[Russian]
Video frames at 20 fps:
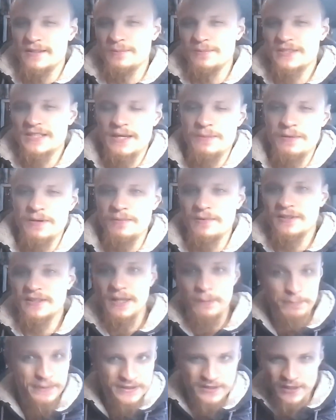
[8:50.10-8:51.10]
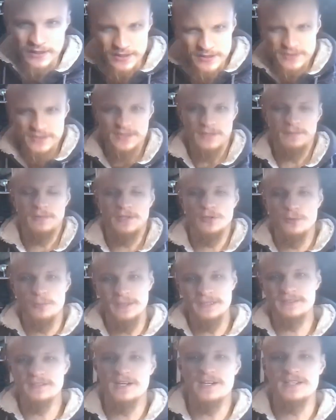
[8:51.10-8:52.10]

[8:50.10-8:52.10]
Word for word: этим самым капиталистам, глобал